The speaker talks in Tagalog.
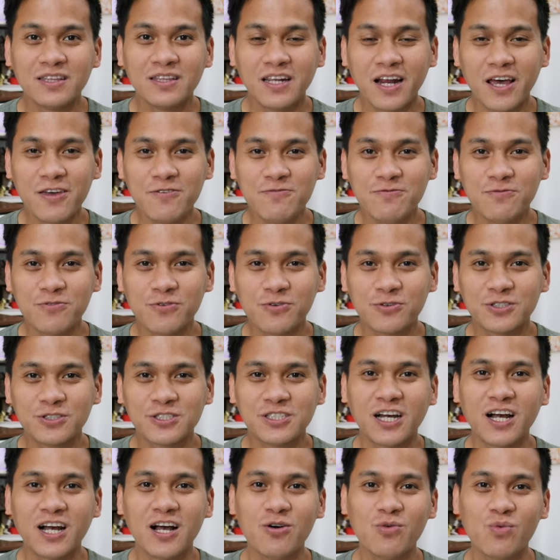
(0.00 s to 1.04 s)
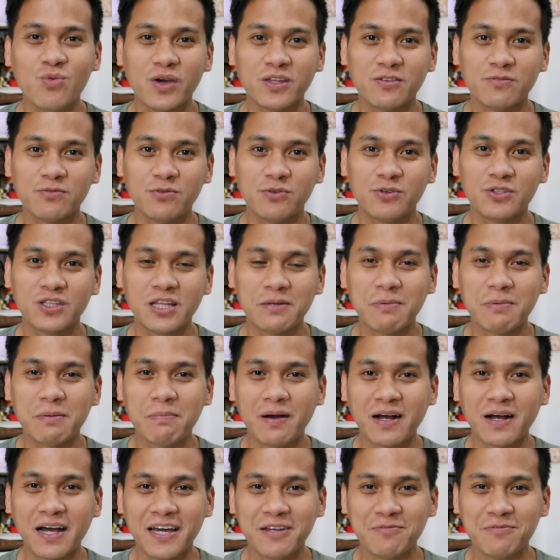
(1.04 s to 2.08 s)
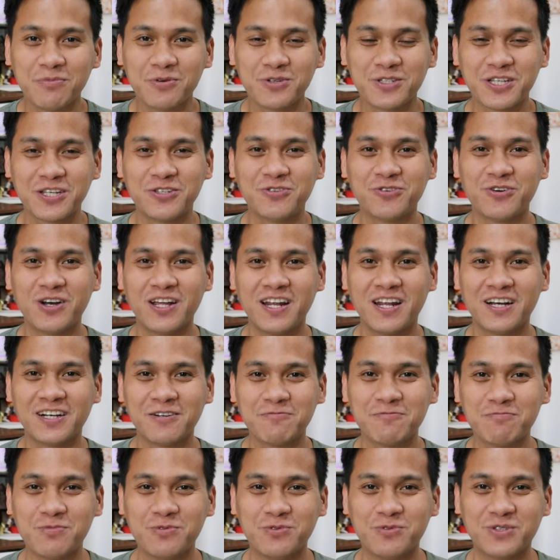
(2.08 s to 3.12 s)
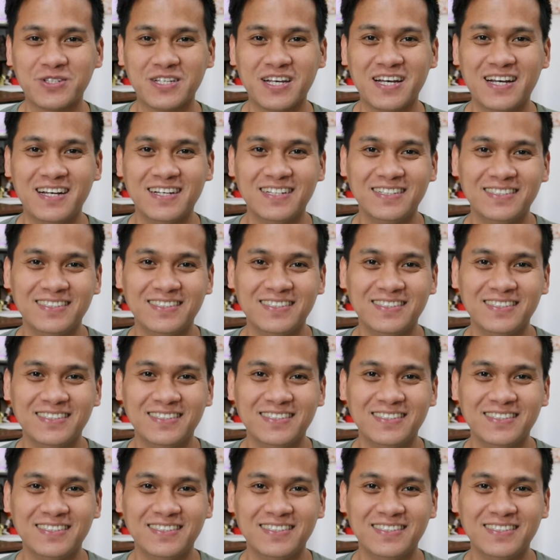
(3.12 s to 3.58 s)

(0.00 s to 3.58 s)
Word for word: dry food tsaka wet food na ipapakain mo sa inyong alagang pusa.